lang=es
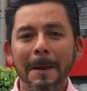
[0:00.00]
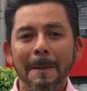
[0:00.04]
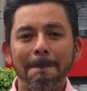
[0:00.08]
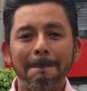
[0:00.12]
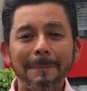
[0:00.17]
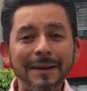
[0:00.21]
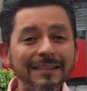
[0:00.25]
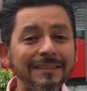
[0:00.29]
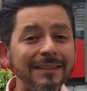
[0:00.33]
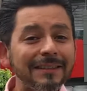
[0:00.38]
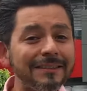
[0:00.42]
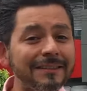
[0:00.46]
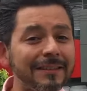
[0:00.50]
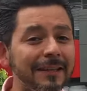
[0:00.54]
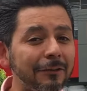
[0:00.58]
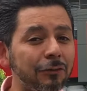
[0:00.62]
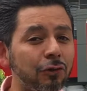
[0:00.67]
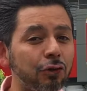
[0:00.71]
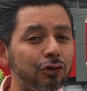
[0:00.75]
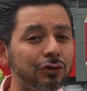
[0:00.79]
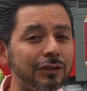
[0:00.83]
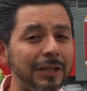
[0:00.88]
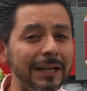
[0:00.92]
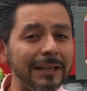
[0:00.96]
Más de
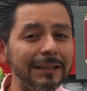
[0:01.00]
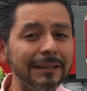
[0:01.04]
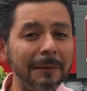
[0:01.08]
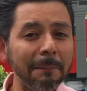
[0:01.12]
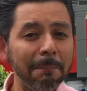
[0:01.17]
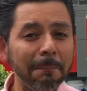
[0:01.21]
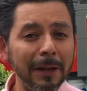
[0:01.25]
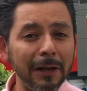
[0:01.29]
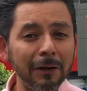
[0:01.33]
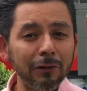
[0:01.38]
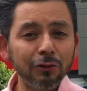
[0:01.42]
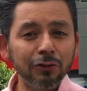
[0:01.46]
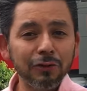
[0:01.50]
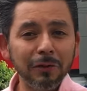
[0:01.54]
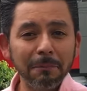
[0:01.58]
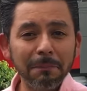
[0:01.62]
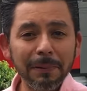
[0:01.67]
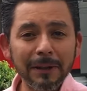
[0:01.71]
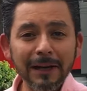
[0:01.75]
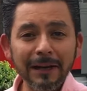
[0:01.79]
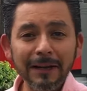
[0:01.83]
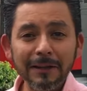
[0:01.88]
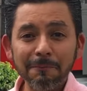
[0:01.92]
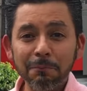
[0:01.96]
130 perros y
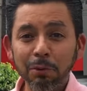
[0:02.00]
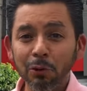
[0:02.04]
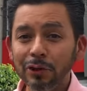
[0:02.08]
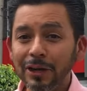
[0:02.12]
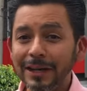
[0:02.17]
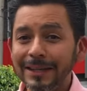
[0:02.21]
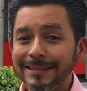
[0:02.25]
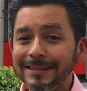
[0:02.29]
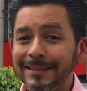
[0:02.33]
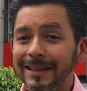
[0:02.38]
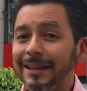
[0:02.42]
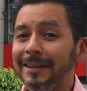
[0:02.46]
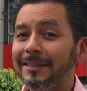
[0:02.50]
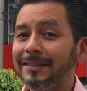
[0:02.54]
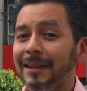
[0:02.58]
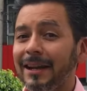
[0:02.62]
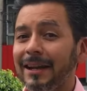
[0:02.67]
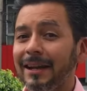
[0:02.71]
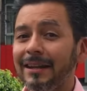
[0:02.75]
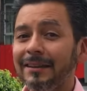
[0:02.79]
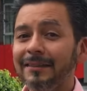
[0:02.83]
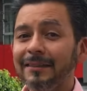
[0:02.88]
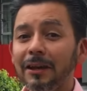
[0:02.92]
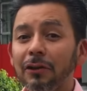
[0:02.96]
perras podrán ser
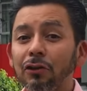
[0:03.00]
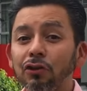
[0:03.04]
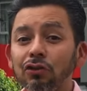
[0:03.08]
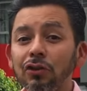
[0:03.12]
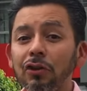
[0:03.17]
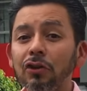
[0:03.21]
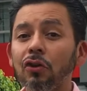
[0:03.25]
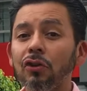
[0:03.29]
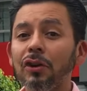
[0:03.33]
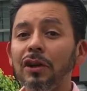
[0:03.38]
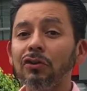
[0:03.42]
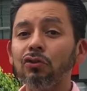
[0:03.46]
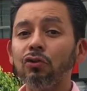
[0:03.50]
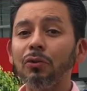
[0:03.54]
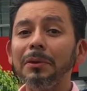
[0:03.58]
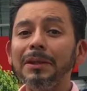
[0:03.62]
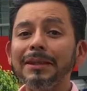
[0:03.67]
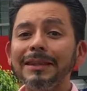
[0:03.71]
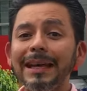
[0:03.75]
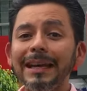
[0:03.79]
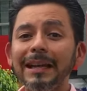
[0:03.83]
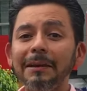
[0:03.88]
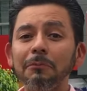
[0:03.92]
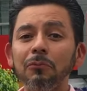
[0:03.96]
esterilizados y con eso
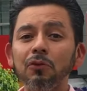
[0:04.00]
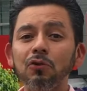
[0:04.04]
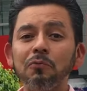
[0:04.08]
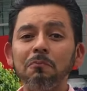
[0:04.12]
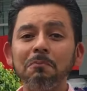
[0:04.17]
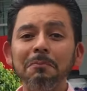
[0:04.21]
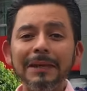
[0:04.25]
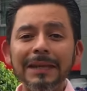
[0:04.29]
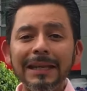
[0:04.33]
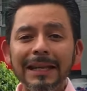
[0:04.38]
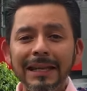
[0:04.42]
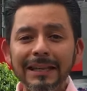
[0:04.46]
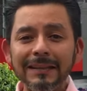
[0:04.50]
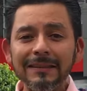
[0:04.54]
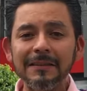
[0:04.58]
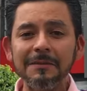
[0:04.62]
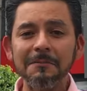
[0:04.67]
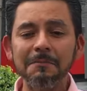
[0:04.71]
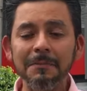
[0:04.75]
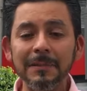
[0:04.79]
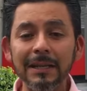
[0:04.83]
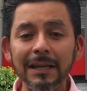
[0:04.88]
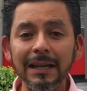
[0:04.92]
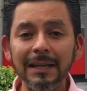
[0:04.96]
evitaremos miles y
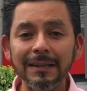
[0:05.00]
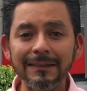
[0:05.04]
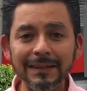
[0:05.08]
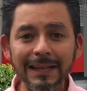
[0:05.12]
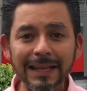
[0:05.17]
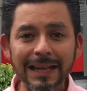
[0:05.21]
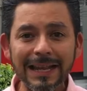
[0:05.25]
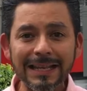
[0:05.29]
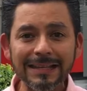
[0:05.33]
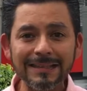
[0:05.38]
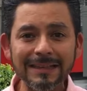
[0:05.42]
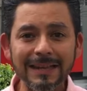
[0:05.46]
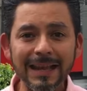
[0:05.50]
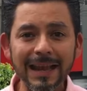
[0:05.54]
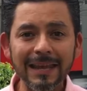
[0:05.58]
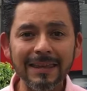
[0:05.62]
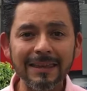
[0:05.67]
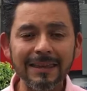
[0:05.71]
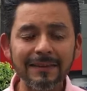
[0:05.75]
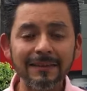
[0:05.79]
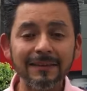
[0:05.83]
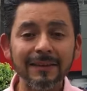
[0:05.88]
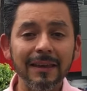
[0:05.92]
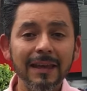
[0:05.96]
miles en las
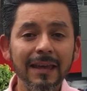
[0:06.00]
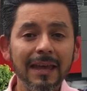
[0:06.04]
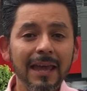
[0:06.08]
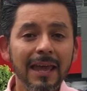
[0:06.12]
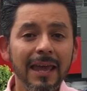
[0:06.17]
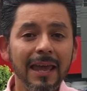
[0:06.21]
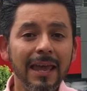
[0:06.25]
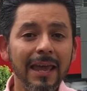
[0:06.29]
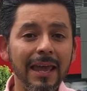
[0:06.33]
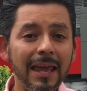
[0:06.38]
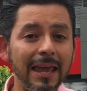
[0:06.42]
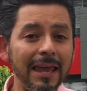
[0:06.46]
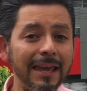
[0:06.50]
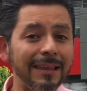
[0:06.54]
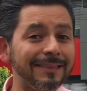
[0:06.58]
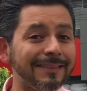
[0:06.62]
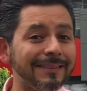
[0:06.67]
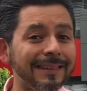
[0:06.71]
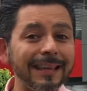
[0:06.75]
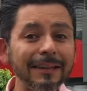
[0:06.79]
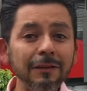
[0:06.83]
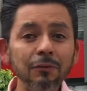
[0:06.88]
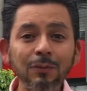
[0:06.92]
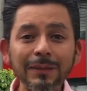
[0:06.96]
calles. Eh,
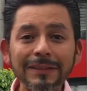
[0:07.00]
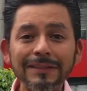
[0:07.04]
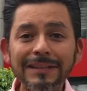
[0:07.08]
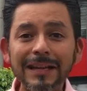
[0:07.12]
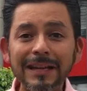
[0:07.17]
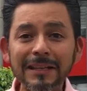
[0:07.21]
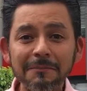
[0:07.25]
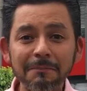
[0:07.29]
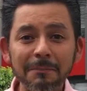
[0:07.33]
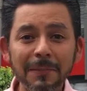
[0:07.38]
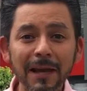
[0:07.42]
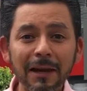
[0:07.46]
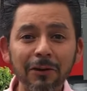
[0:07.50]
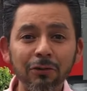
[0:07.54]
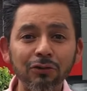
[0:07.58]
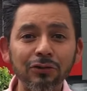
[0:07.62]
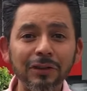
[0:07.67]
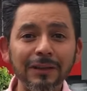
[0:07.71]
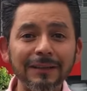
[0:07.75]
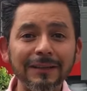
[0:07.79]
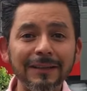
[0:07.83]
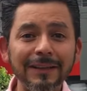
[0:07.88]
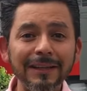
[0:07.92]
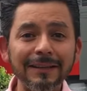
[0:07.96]
está en nuestras
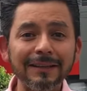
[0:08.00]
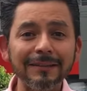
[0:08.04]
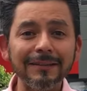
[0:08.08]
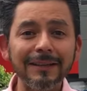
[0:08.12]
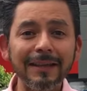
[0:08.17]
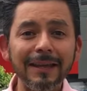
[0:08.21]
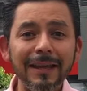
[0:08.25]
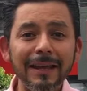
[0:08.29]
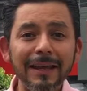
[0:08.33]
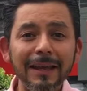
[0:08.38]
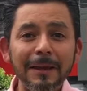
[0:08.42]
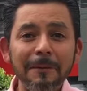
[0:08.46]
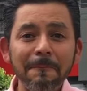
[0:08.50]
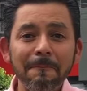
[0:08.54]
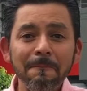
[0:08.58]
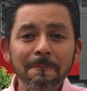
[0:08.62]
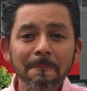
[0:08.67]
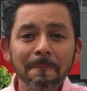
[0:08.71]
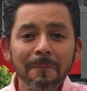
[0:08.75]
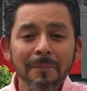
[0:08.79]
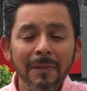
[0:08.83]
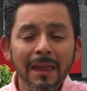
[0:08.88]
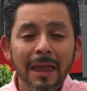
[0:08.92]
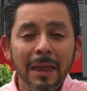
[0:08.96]
manos hacer este
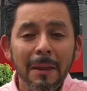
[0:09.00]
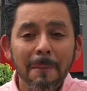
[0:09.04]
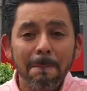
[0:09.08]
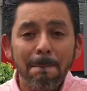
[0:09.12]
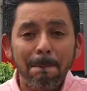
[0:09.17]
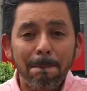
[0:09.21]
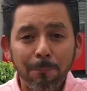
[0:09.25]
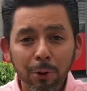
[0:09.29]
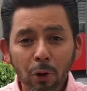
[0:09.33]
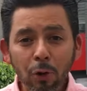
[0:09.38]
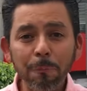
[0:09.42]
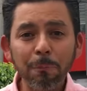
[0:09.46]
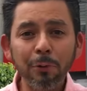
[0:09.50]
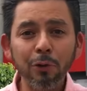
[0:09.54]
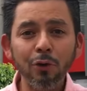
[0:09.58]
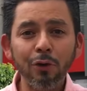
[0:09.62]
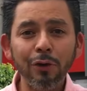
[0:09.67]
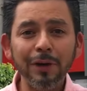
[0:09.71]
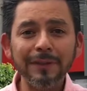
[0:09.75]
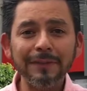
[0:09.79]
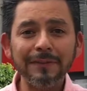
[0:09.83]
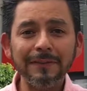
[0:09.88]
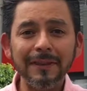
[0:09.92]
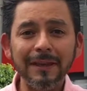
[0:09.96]

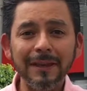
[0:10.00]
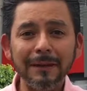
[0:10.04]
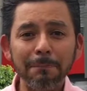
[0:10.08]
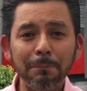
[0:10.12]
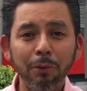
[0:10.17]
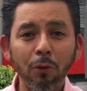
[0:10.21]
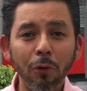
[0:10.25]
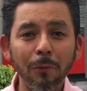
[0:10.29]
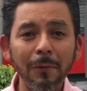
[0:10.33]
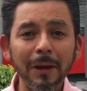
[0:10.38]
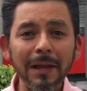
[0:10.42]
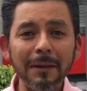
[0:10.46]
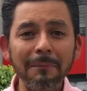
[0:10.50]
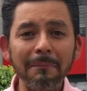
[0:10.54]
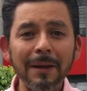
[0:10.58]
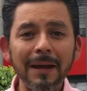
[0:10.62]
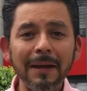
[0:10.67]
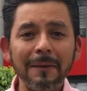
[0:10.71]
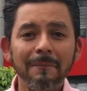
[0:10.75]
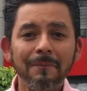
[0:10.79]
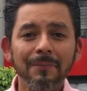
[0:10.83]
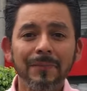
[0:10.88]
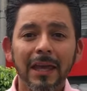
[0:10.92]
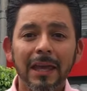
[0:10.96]
propio este
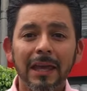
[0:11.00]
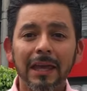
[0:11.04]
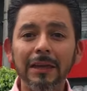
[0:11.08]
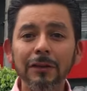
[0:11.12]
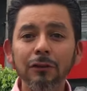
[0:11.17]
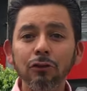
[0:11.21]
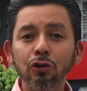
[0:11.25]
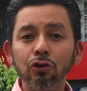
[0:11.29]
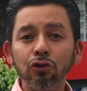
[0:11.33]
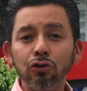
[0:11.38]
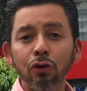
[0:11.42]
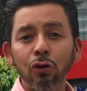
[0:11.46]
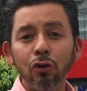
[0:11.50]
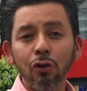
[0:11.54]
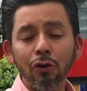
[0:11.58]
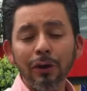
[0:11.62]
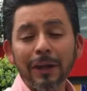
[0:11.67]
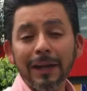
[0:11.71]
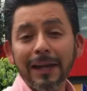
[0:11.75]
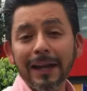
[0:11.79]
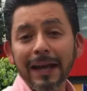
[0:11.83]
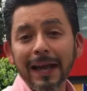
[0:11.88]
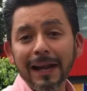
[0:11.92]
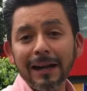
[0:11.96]
problema y no solo
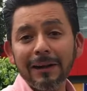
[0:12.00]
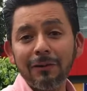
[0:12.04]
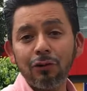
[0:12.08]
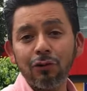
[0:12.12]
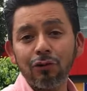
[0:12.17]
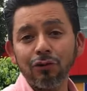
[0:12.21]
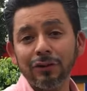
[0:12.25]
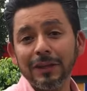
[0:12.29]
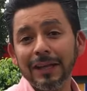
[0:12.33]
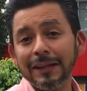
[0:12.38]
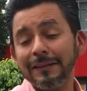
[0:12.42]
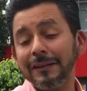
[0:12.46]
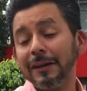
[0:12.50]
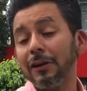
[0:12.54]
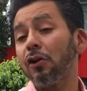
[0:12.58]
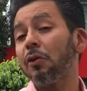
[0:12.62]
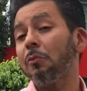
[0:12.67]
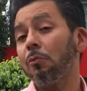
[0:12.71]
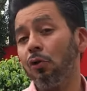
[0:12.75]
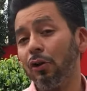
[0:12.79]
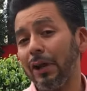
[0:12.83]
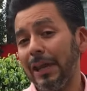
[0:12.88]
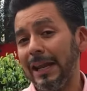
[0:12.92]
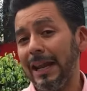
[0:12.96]
quejarnos y hacer
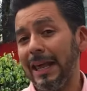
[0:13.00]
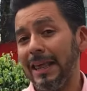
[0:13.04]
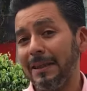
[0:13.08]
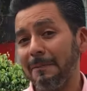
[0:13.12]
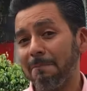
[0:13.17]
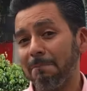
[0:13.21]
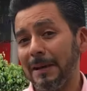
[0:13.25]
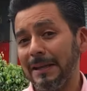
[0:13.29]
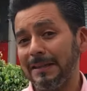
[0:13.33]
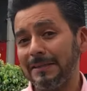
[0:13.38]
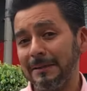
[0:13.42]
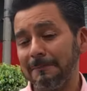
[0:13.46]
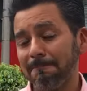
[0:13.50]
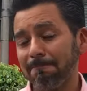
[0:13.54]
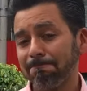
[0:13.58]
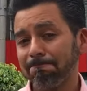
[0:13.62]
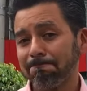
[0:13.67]
como que nada pasa